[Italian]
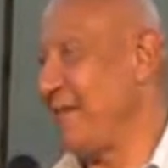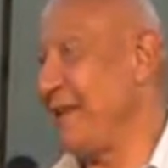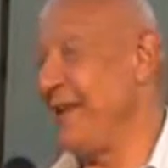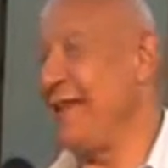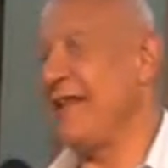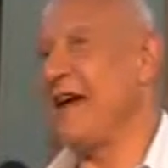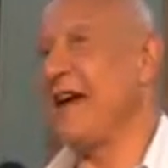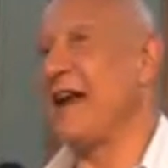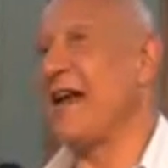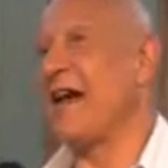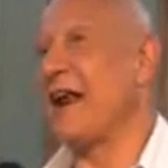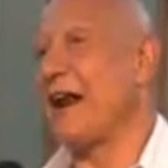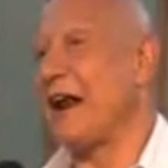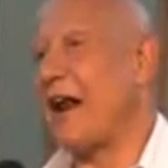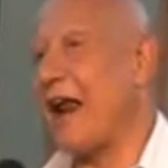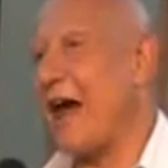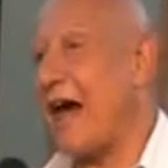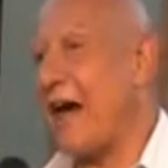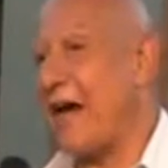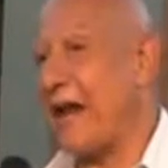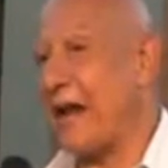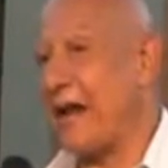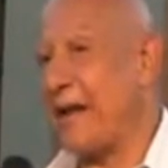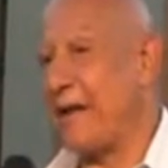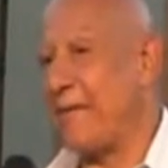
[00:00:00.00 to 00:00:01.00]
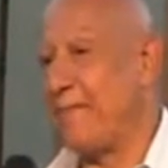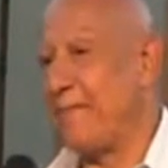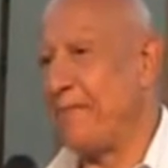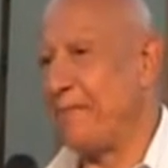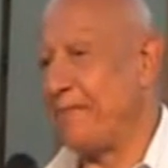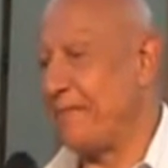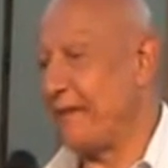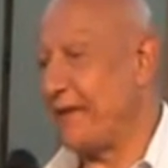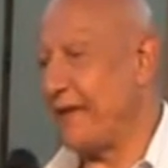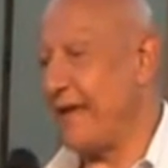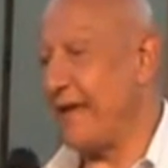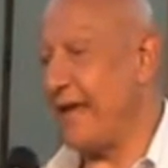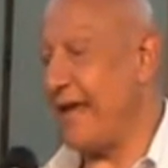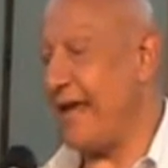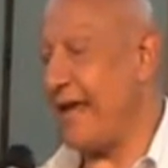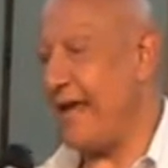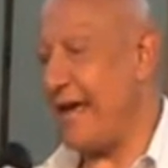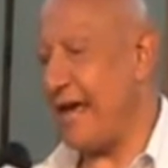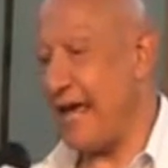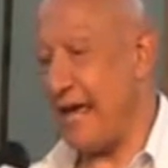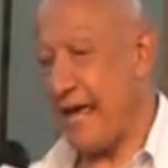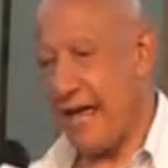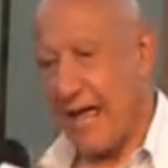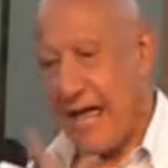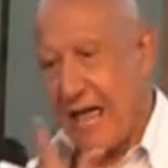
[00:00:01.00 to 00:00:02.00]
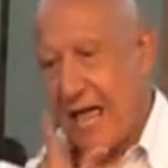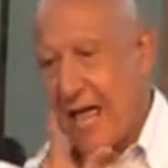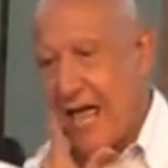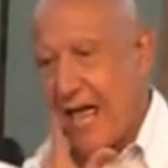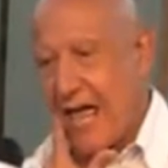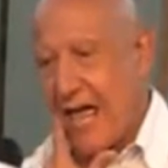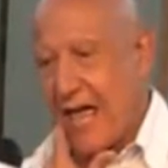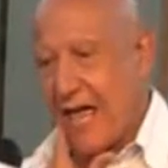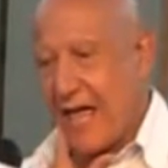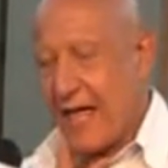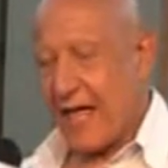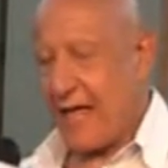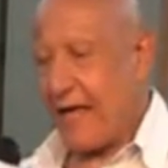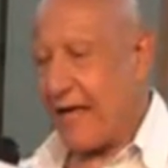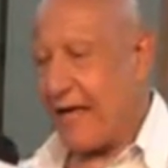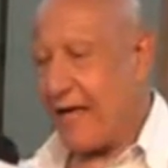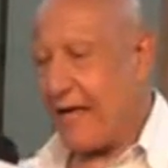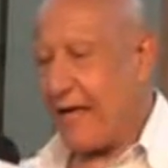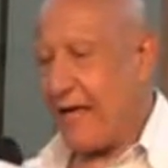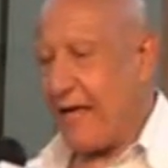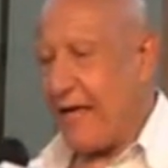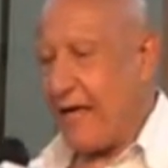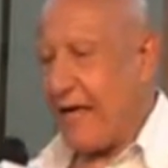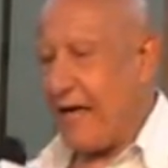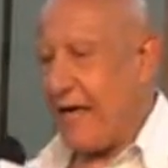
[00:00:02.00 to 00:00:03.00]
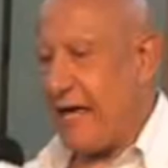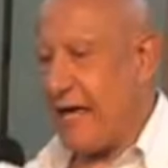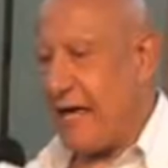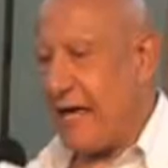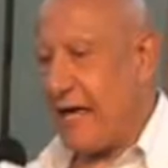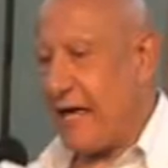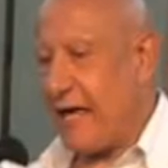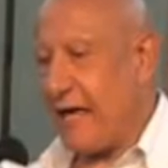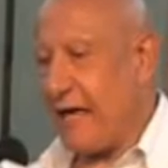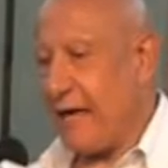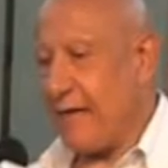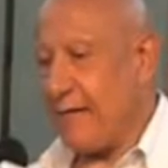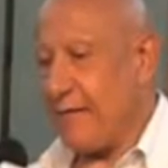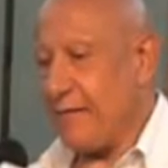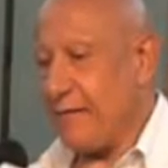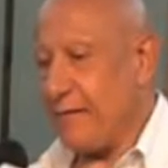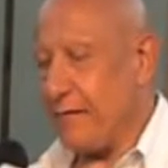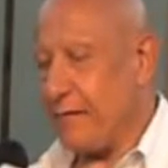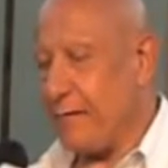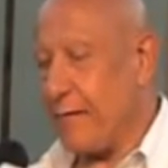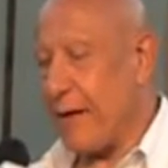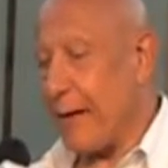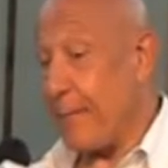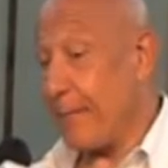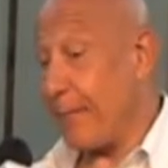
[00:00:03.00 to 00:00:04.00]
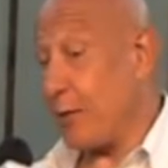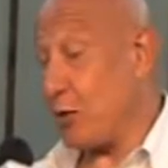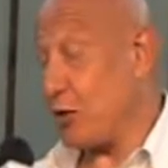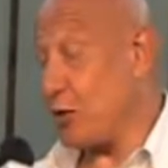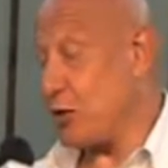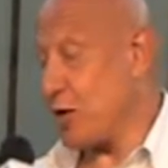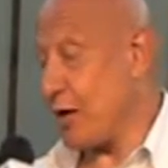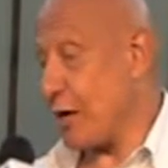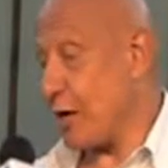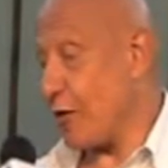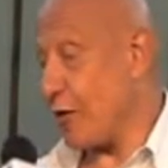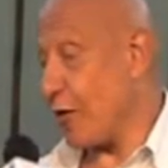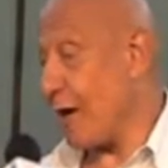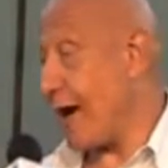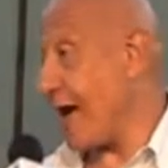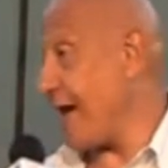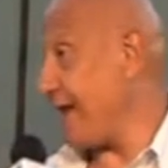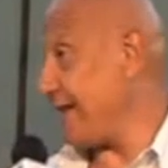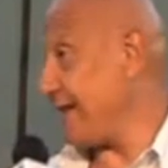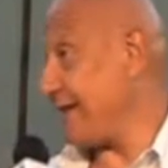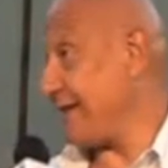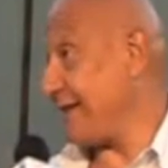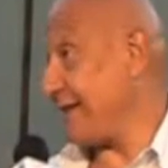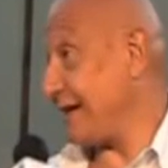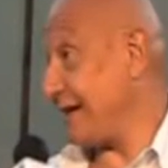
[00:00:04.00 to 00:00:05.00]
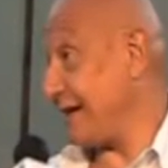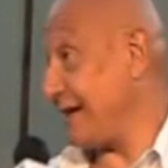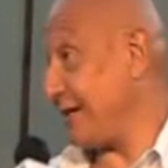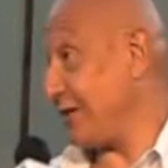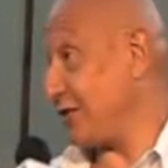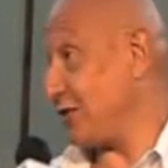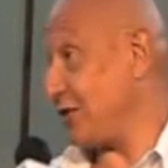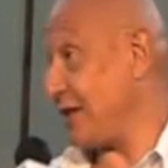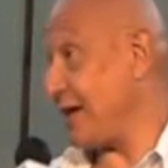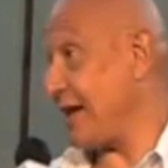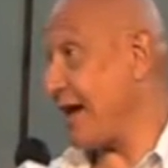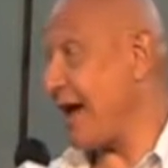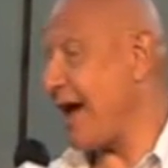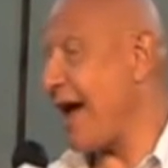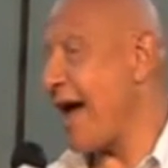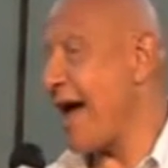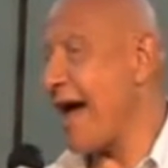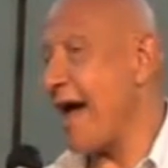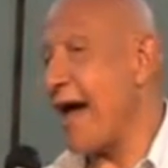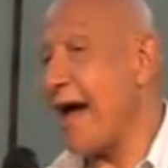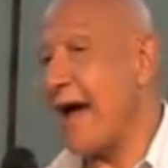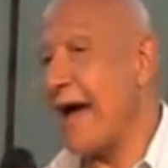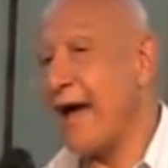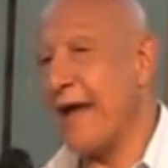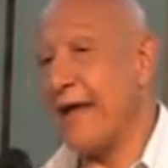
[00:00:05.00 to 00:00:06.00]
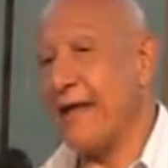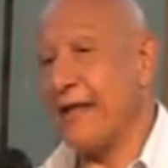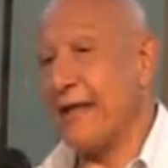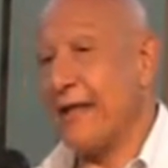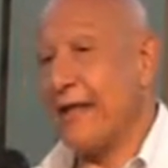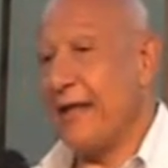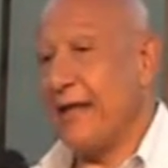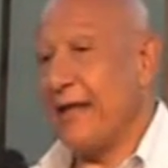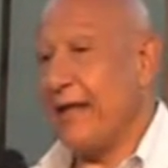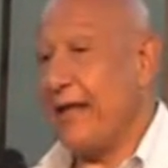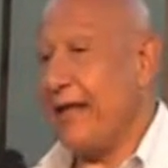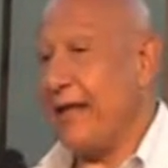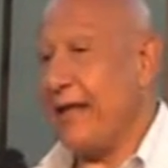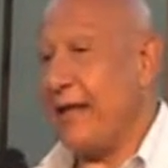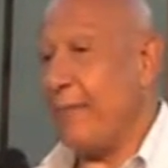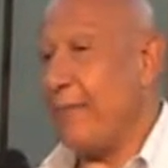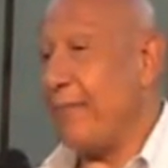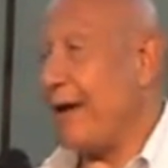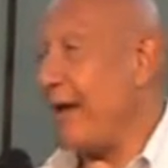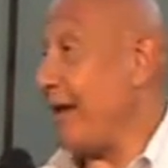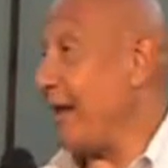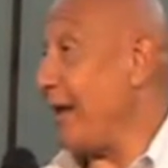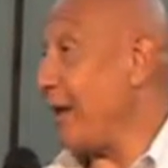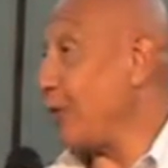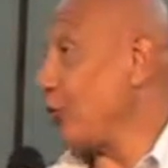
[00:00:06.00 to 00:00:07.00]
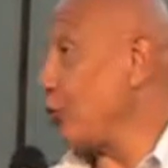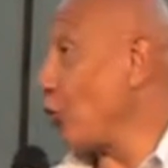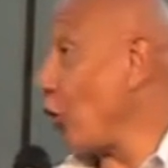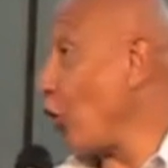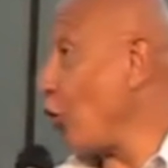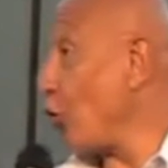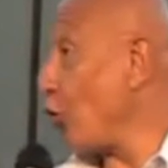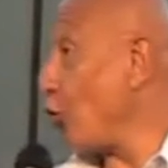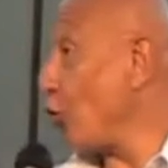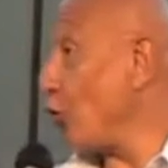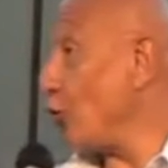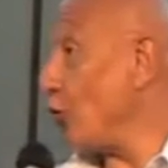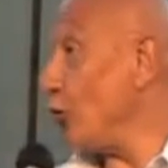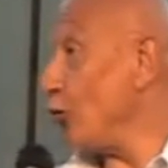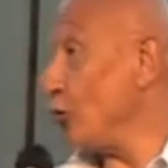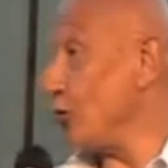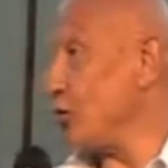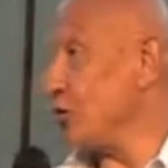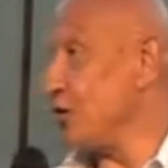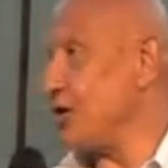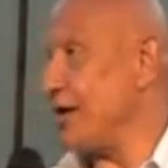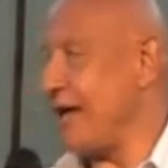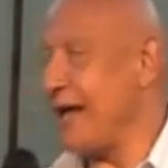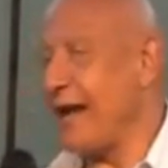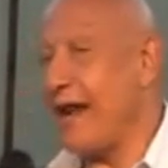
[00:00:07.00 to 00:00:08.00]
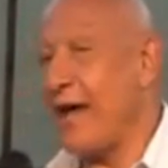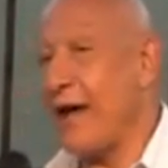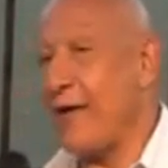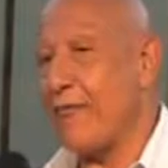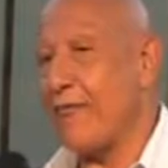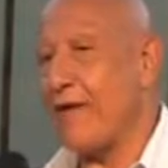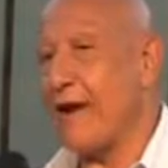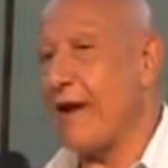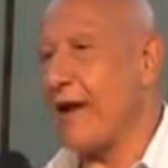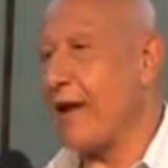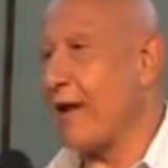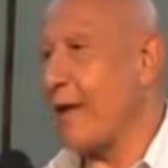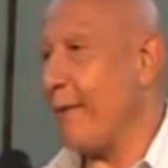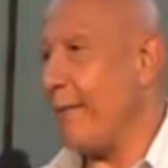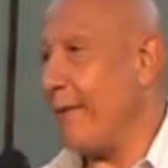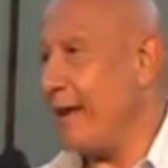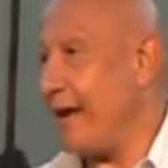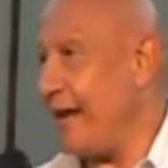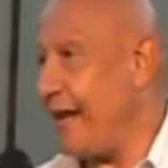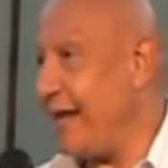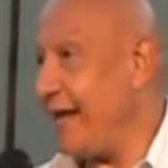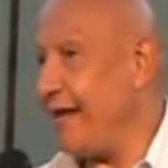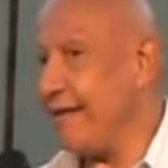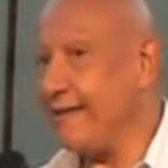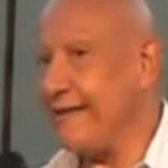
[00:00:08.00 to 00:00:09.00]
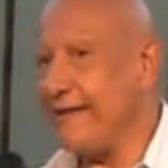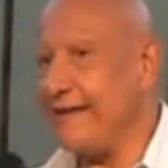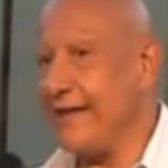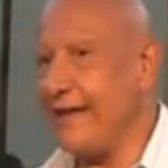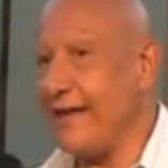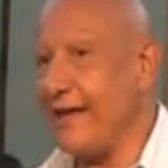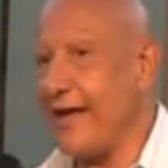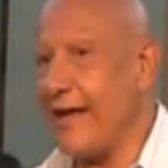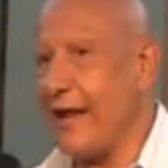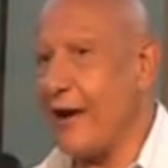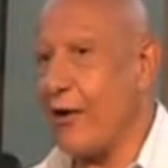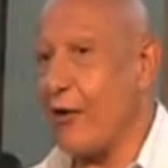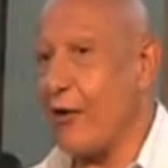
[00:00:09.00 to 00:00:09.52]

Ida Carrara e, e, ma poi c'erano altri, c'era eh, Maria Tolu, c'era Franca Manetti che